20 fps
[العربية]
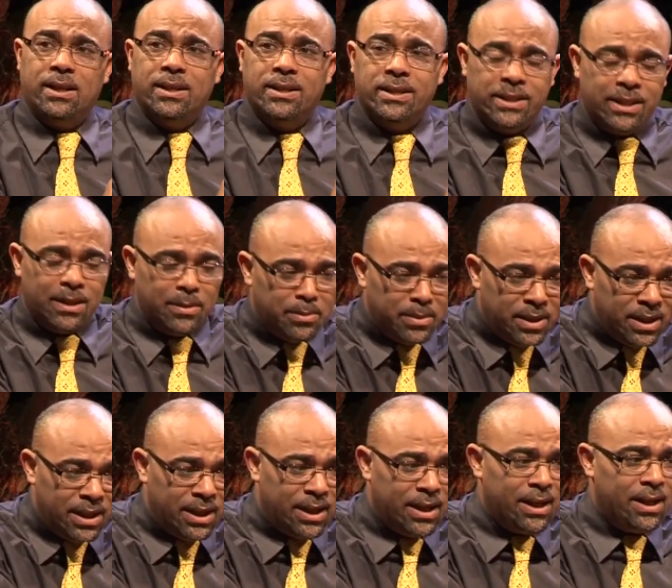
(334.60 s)

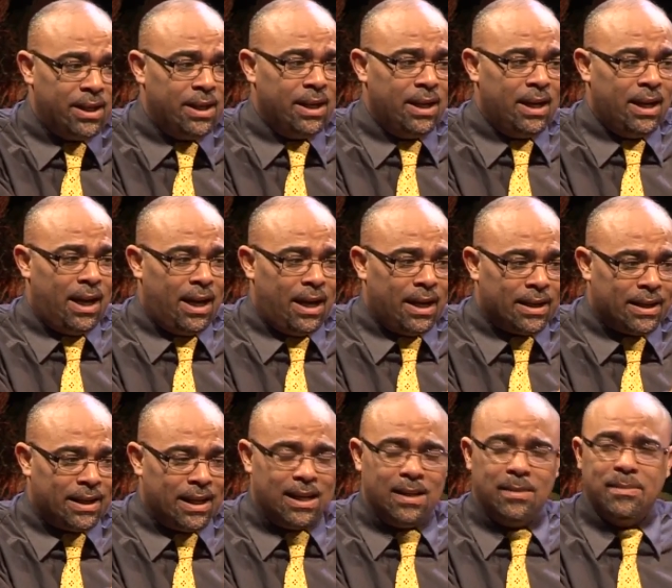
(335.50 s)
جمال
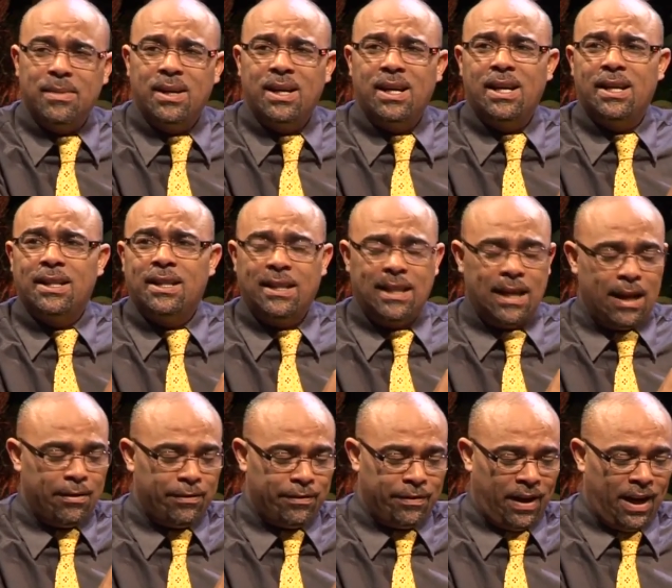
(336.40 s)
كلمات
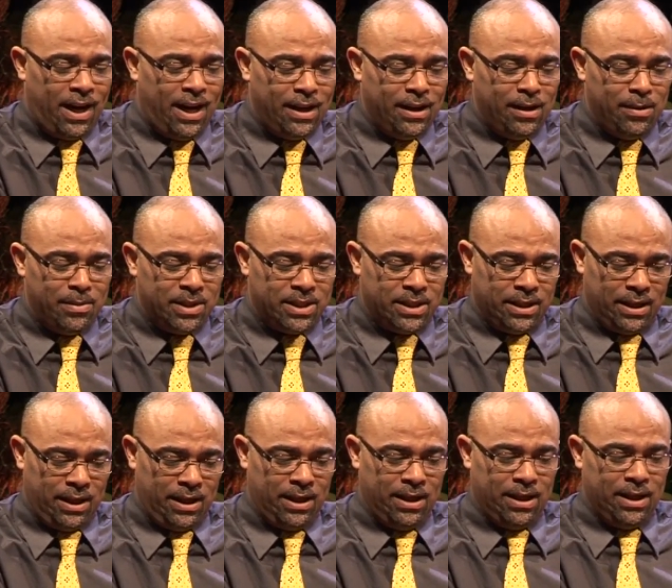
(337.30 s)
أفعال
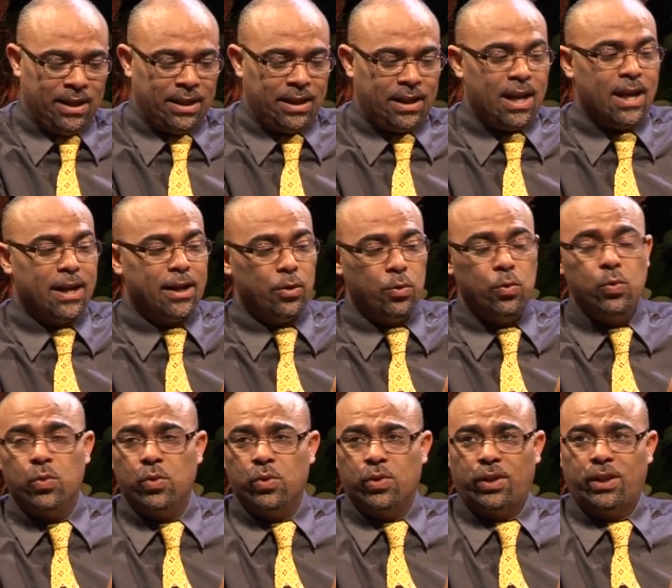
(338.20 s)
المسيح كان
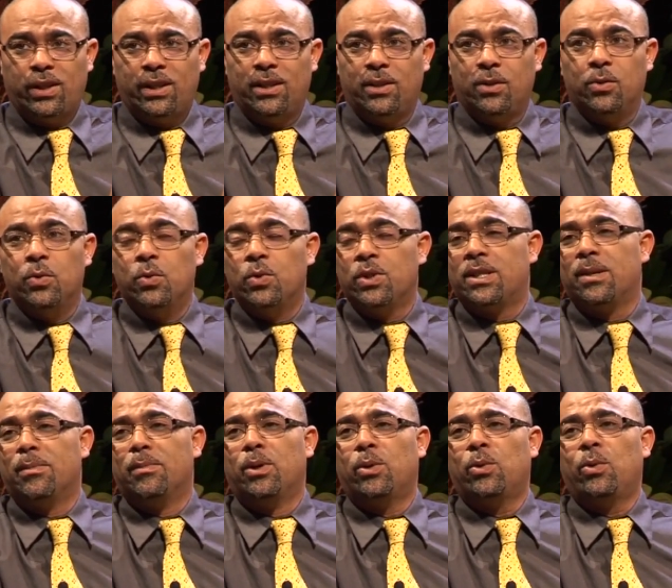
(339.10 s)
نور هو
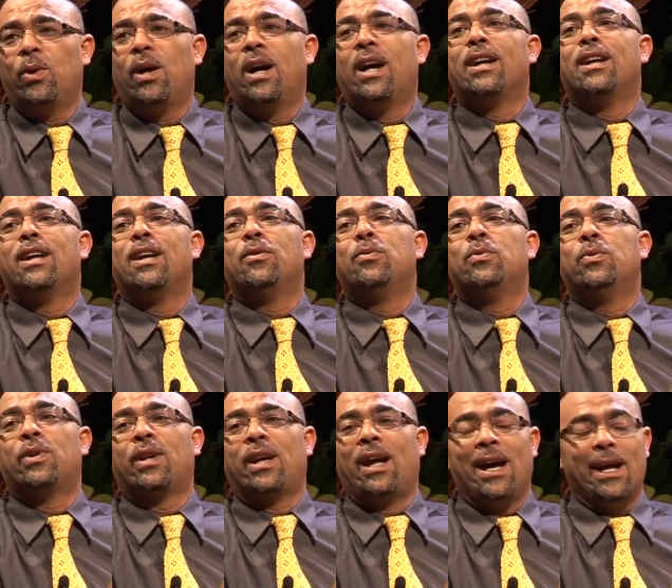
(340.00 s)
سمى روحه نعم. أنا
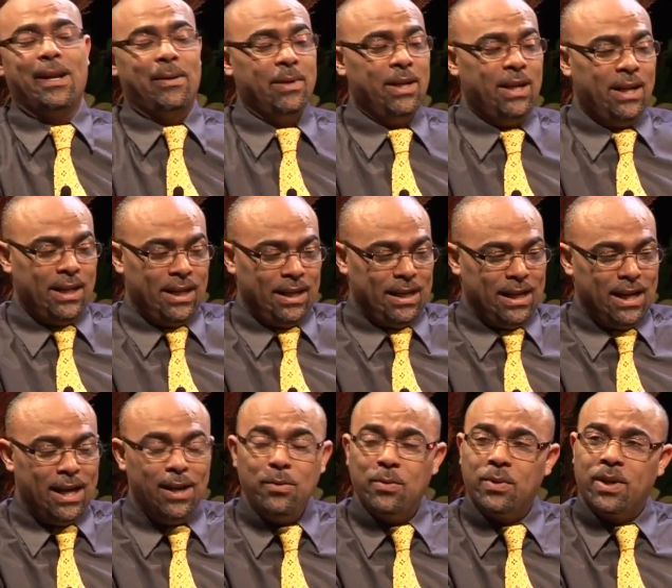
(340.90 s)
نور العالم نعم.
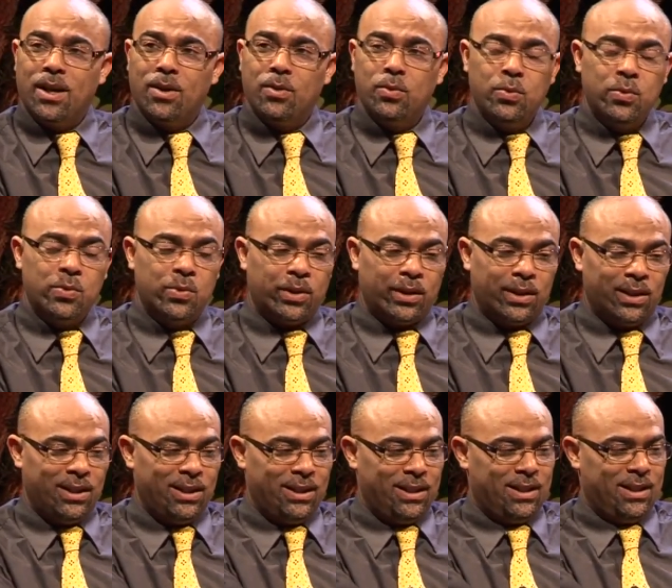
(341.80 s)
لأنه كان نور
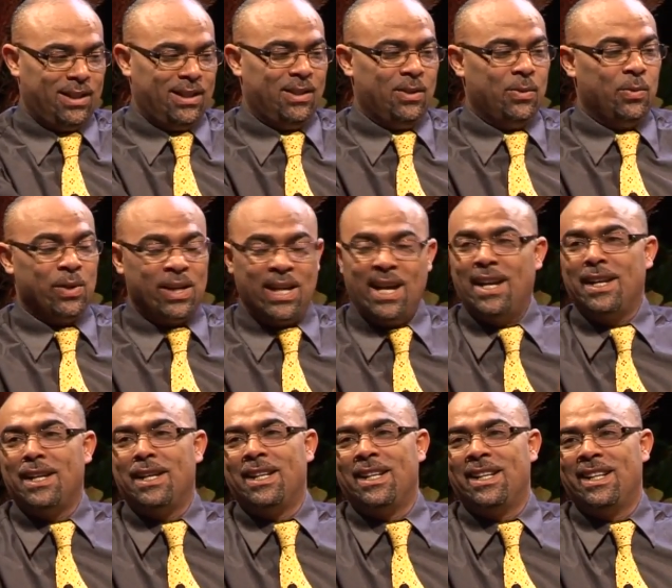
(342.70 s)

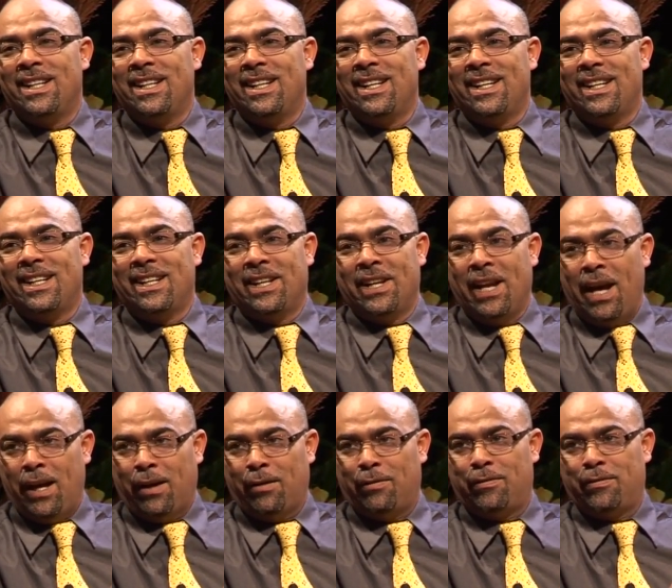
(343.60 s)
ولاني
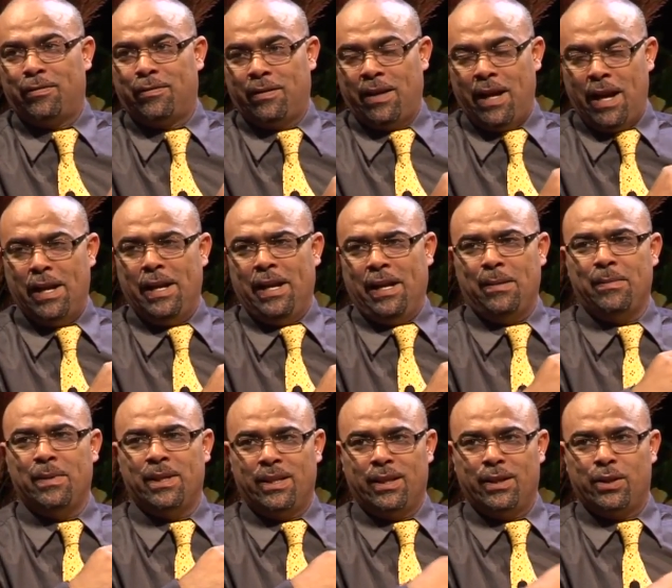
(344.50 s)
نعرف انا
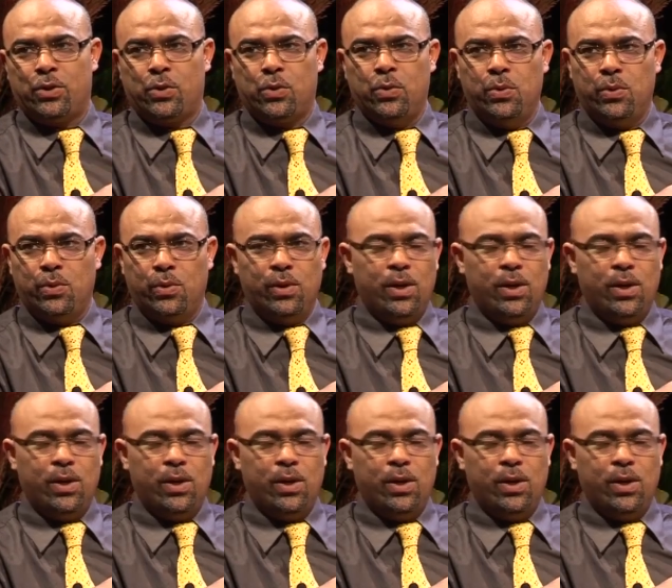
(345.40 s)
عمادا شكون